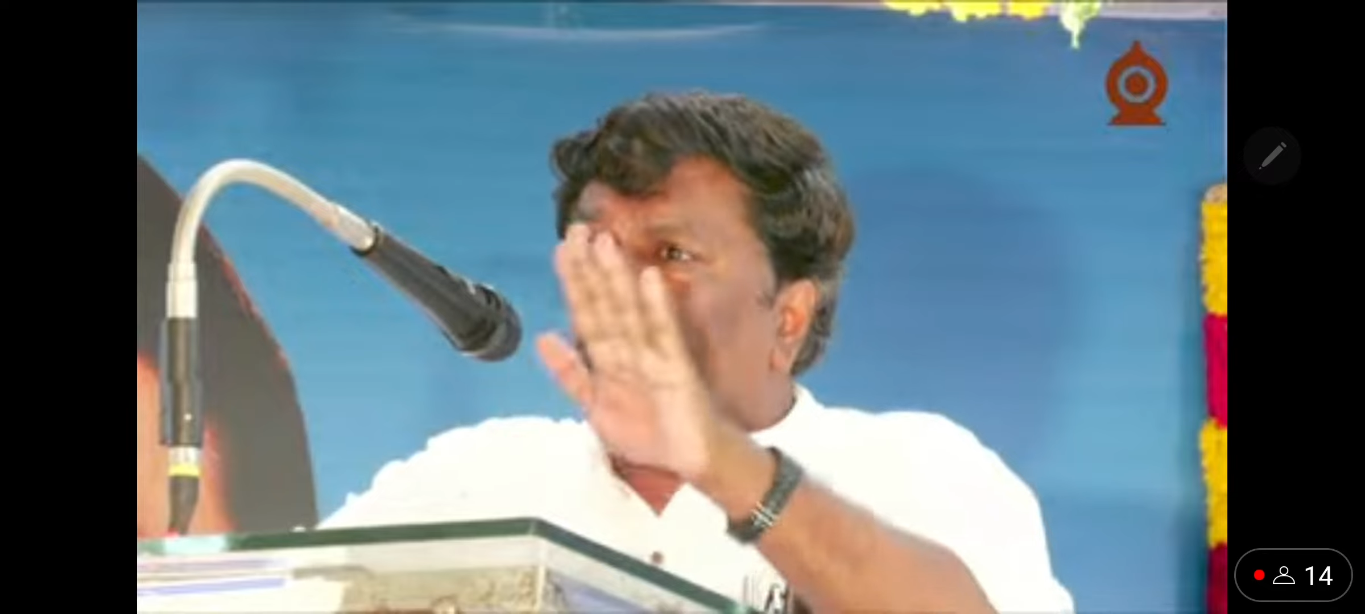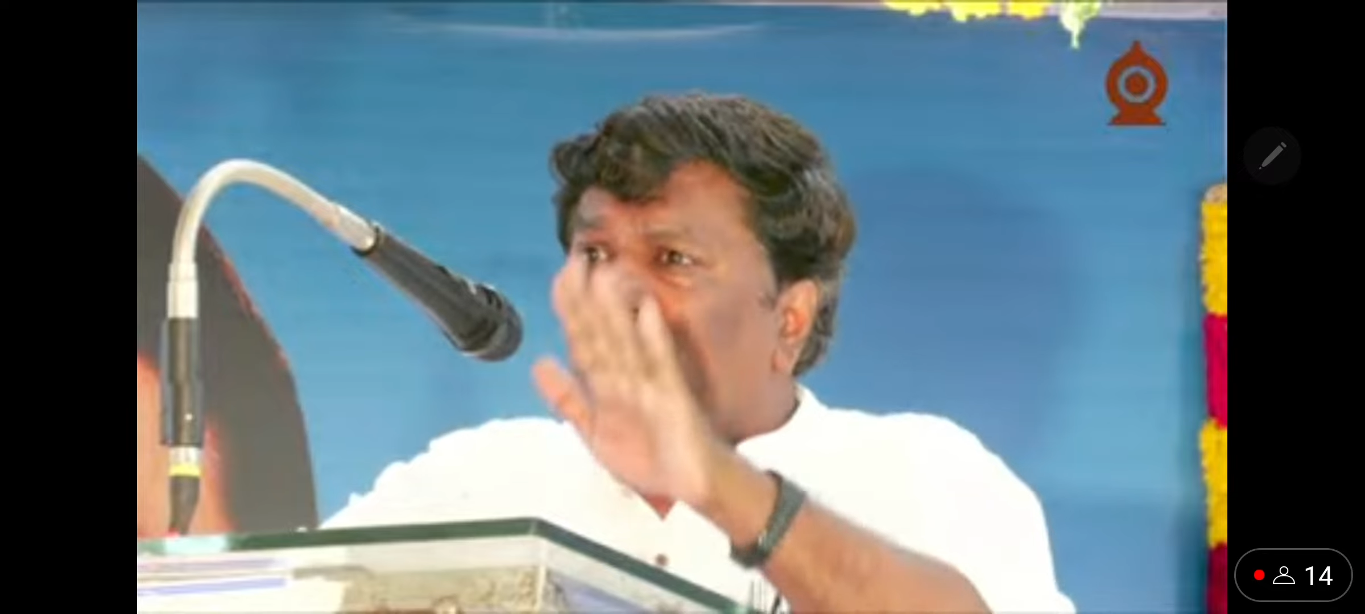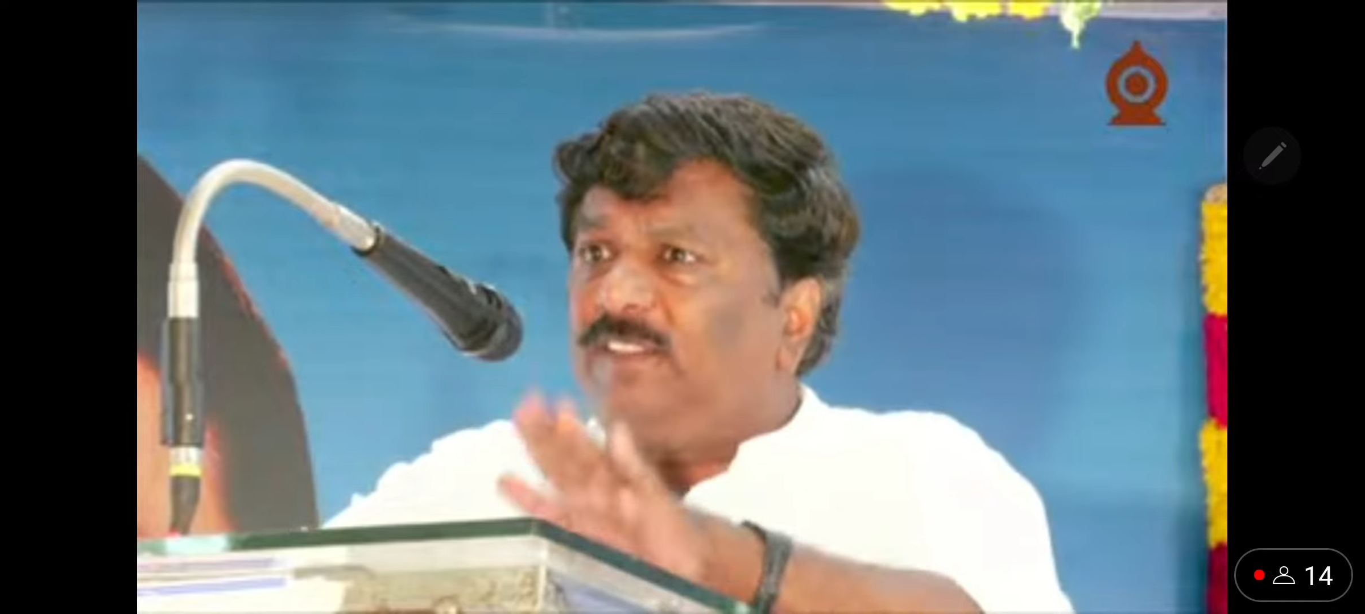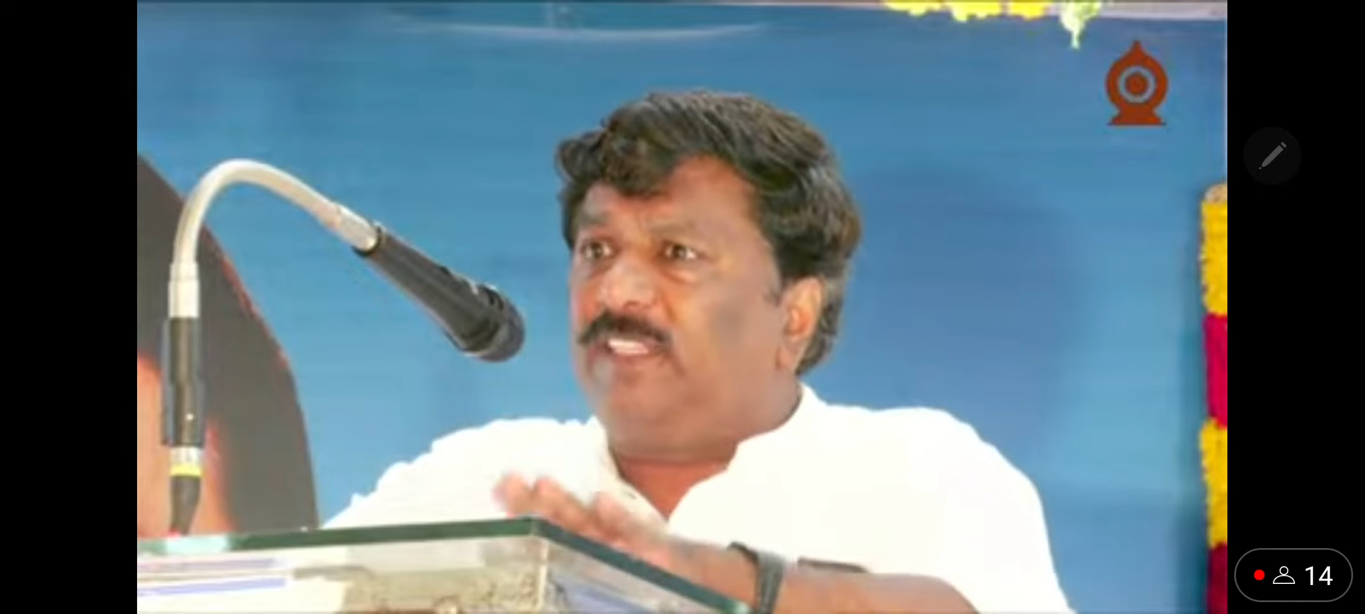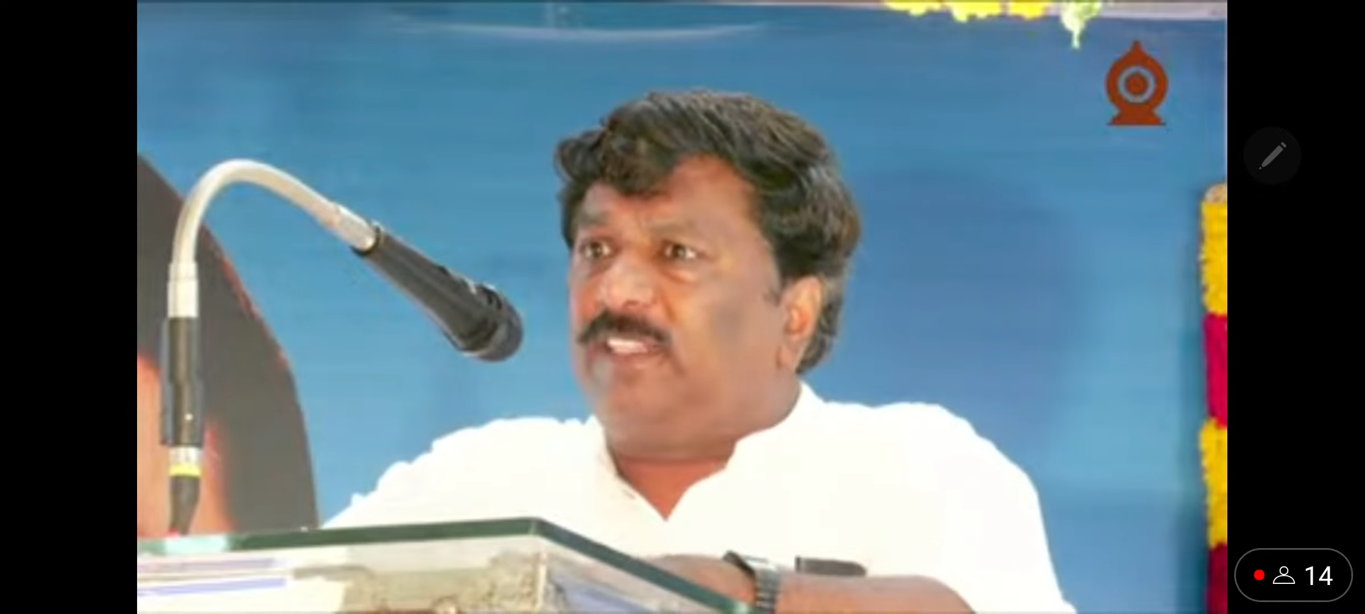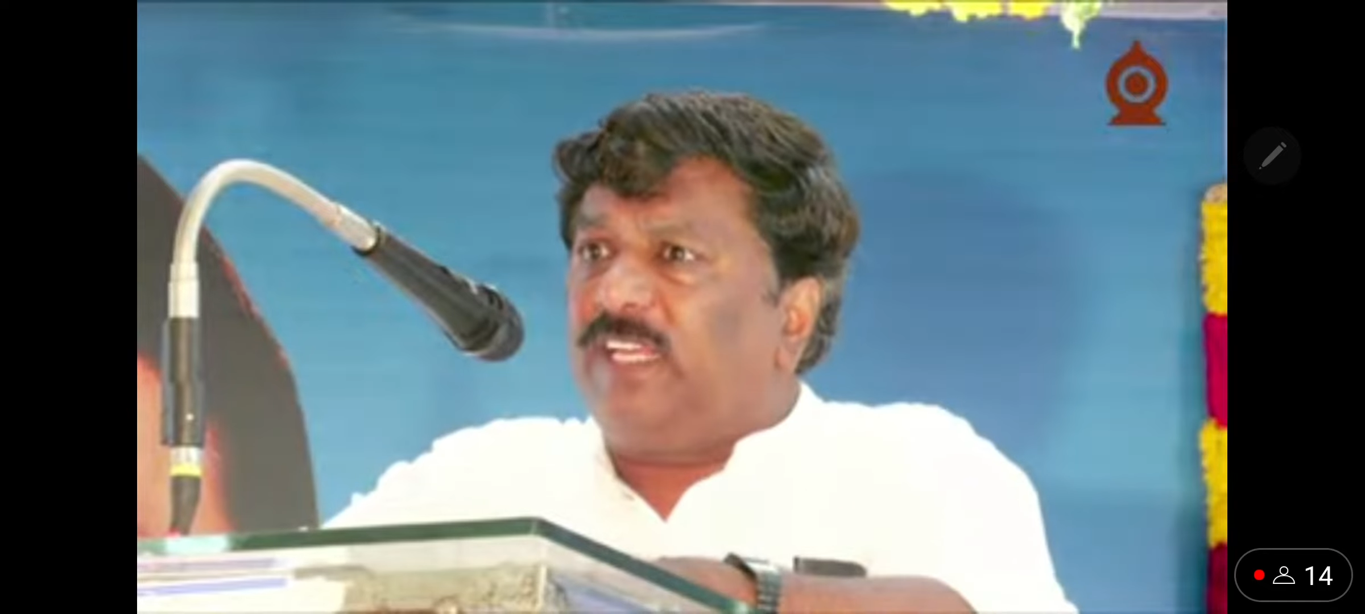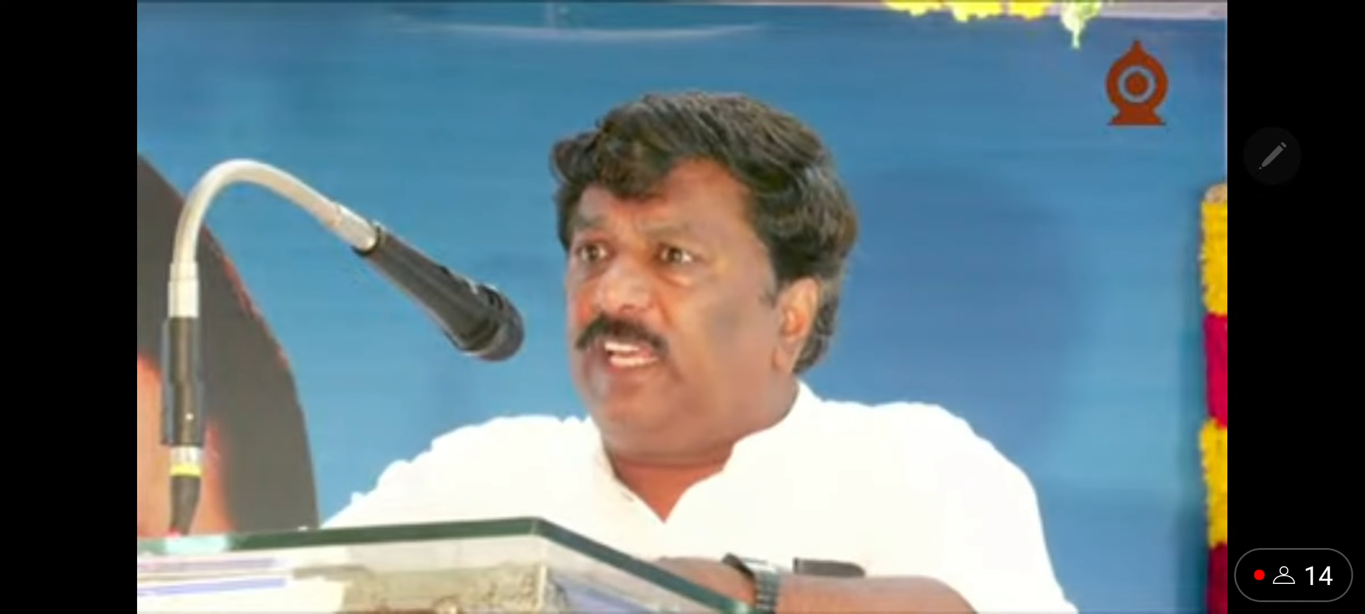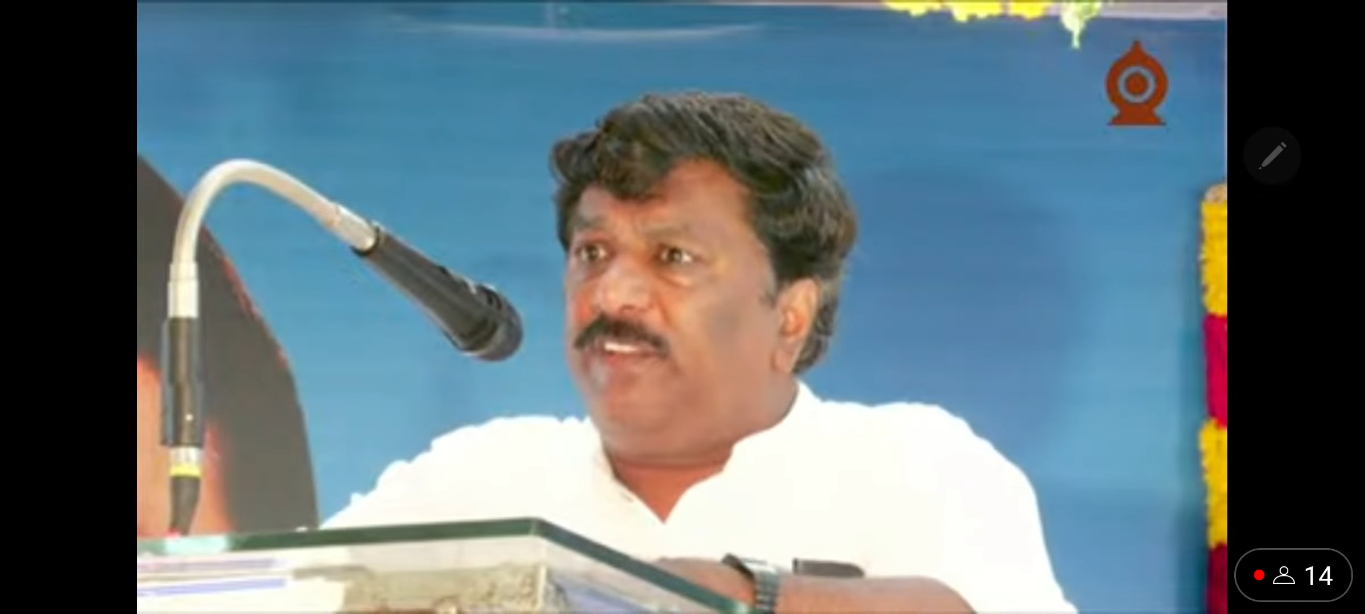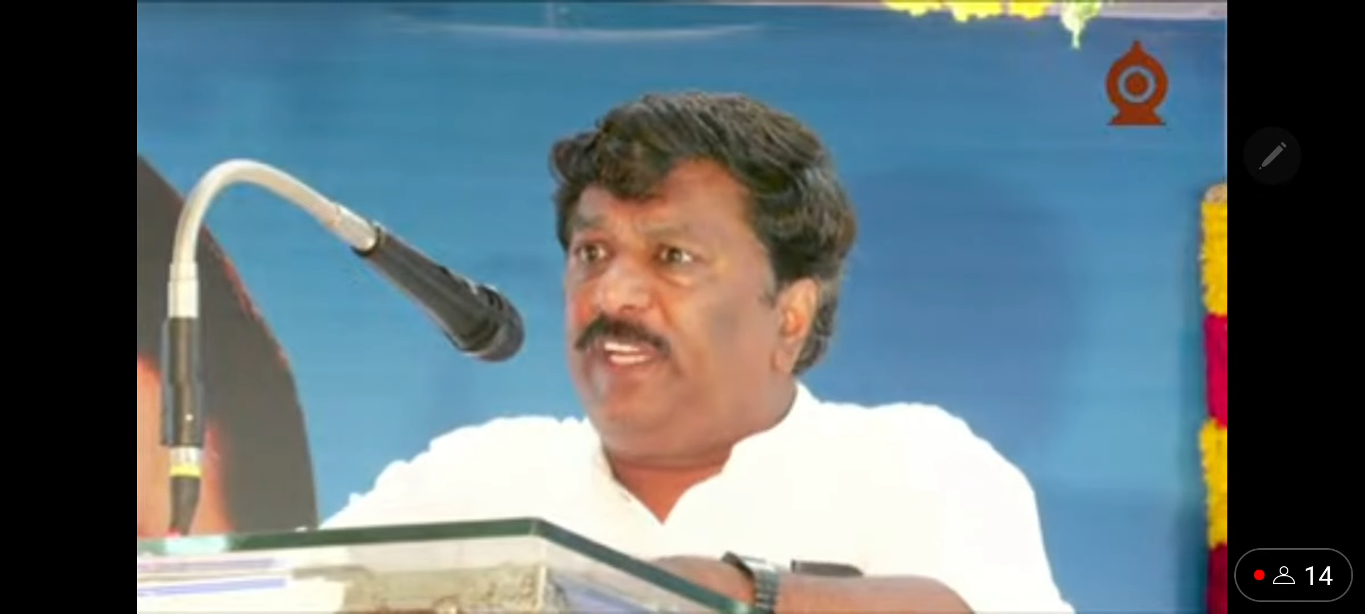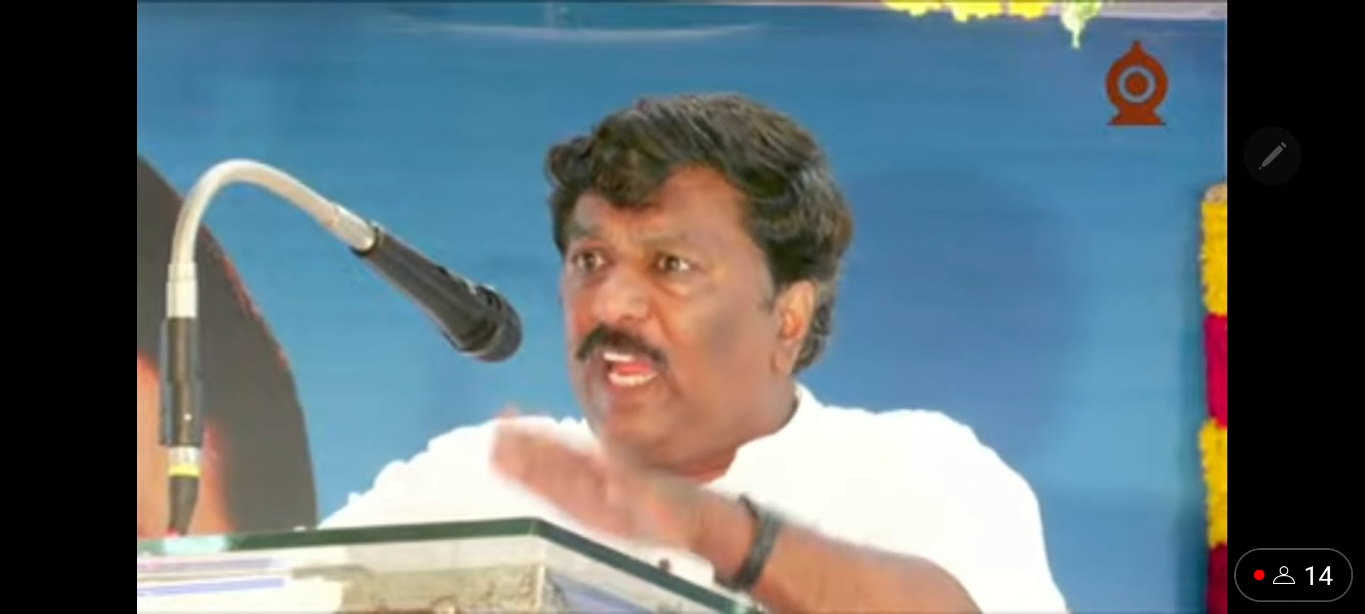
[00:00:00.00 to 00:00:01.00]
அடுத்த
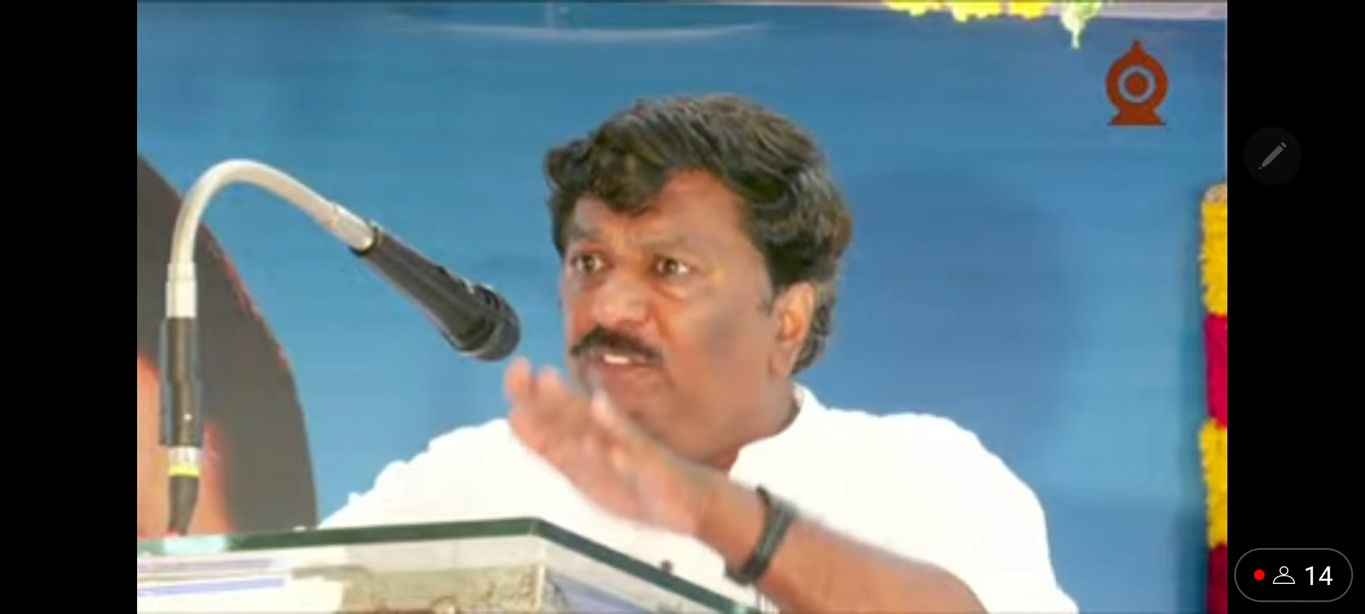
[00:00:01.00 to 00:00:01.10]
தடவை